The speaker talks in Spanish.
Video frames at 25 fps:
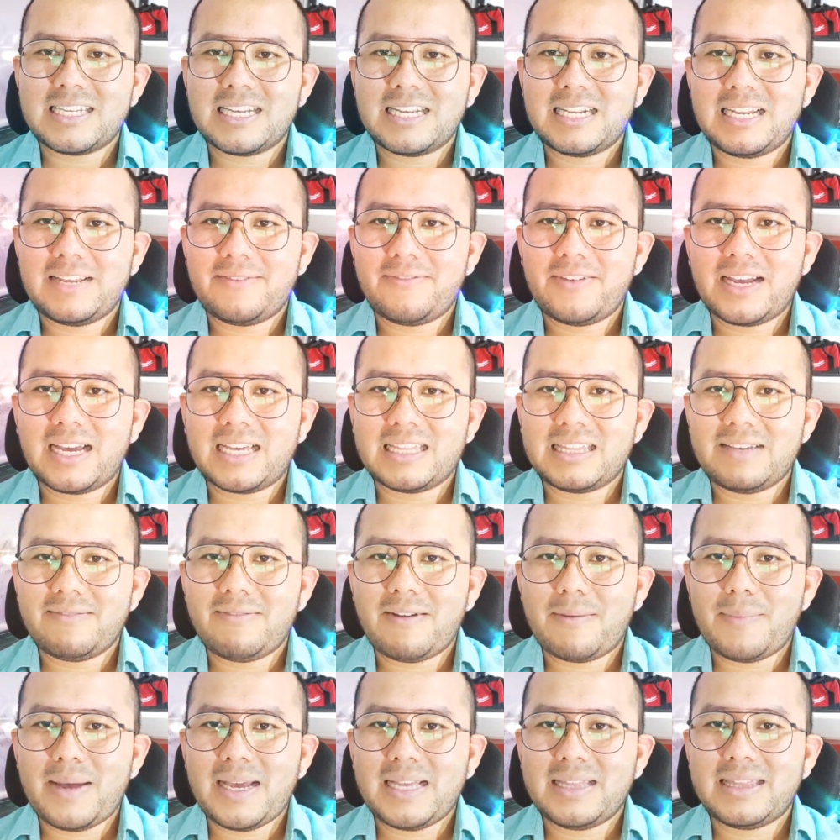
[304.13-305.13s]

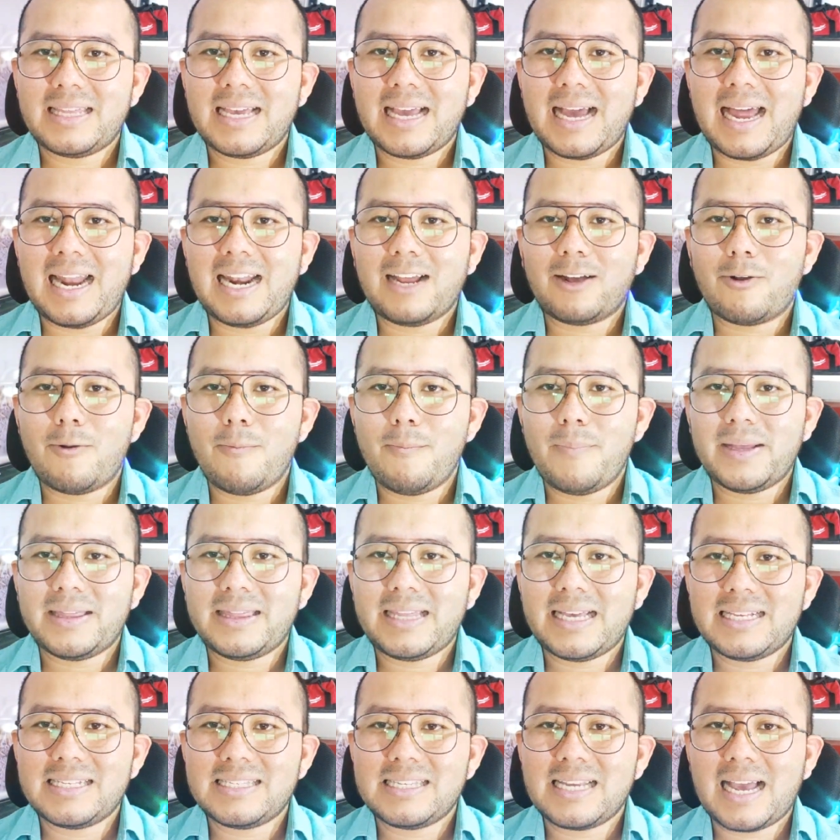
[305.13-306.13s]
significativamente a la
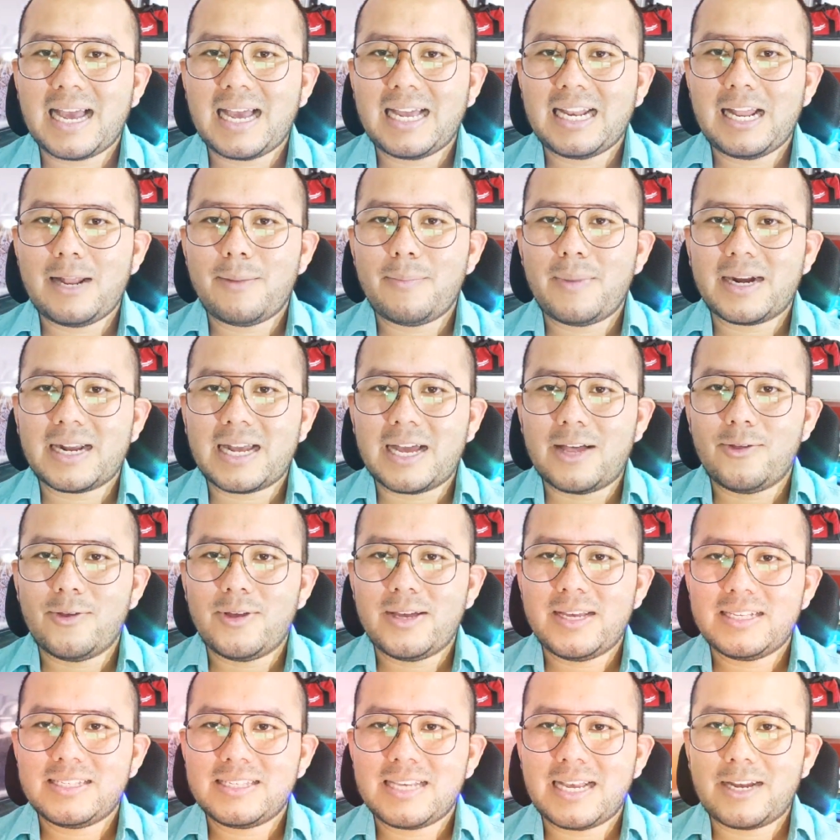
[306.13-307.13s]
competencia en el mercado
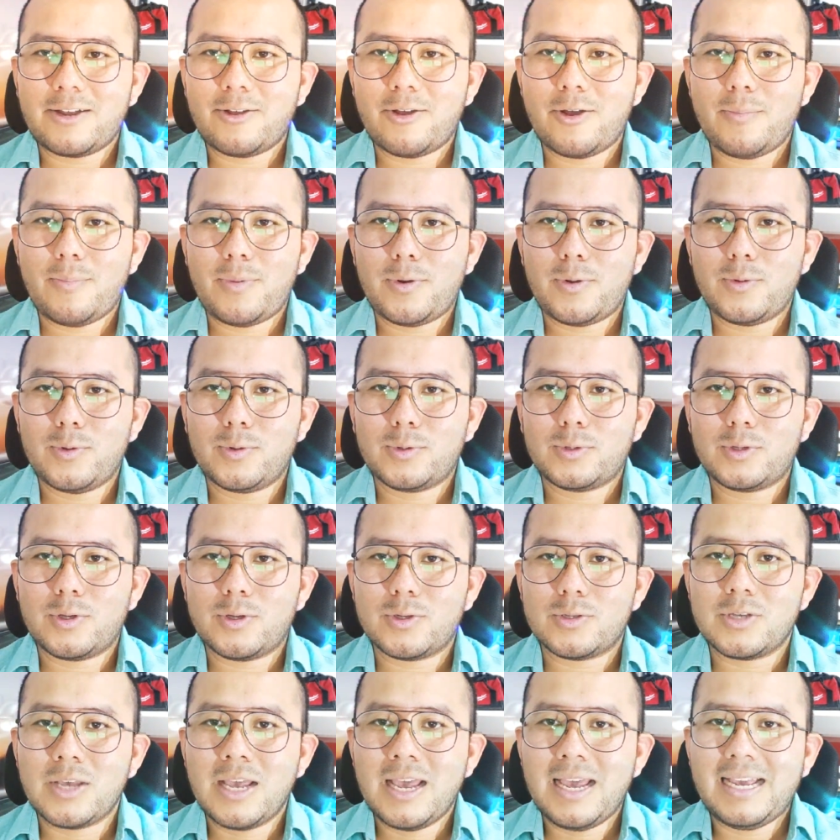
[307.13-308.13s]
de diseño de
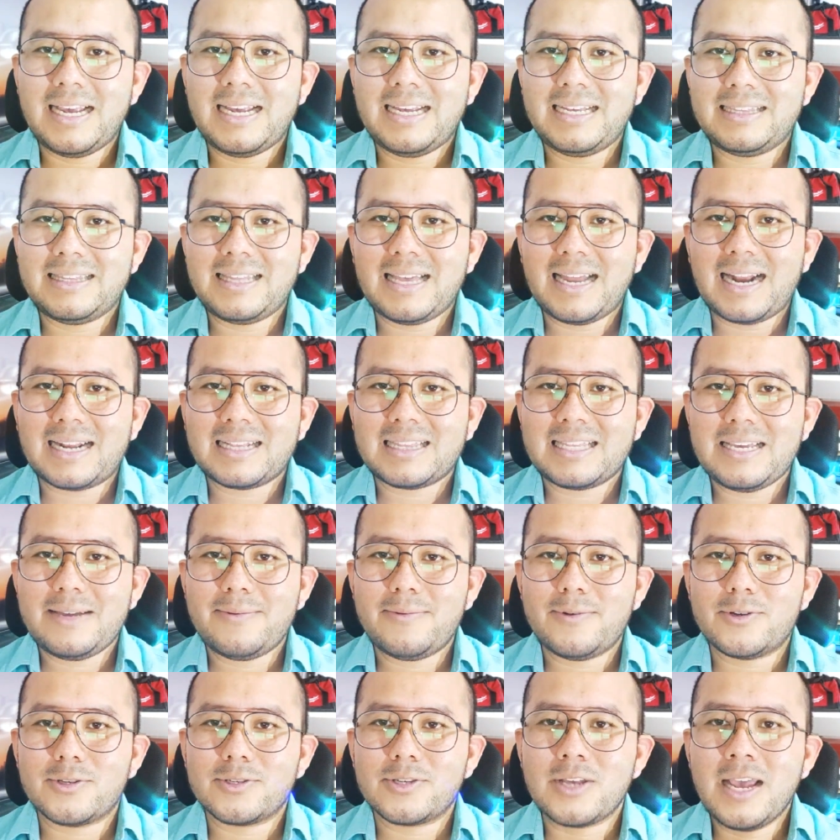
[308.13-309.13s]
productos
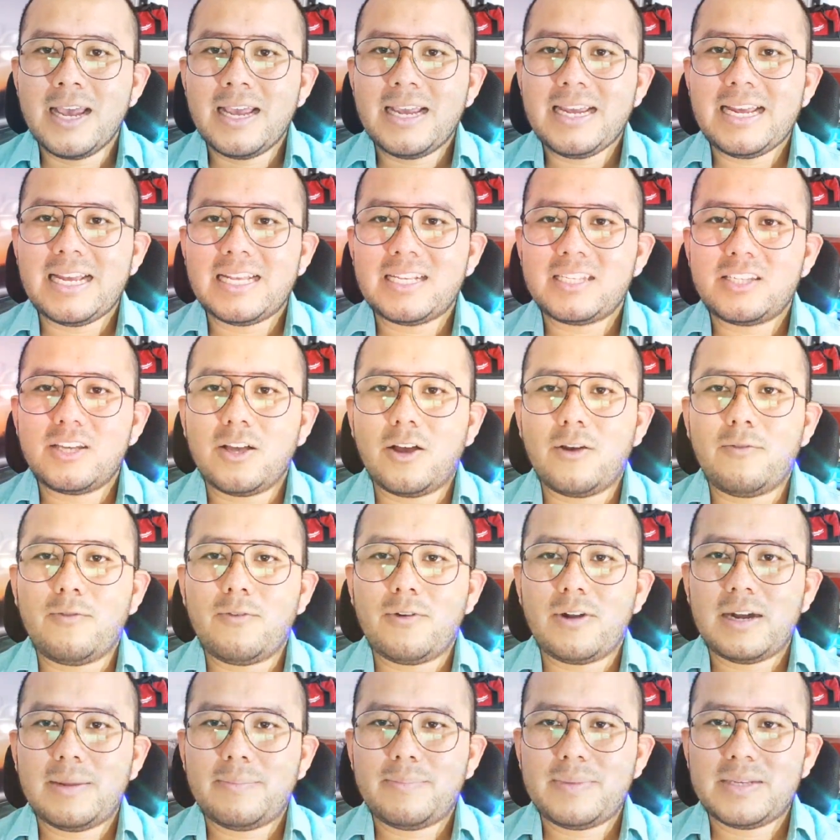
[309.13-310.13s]
interactivos y el software de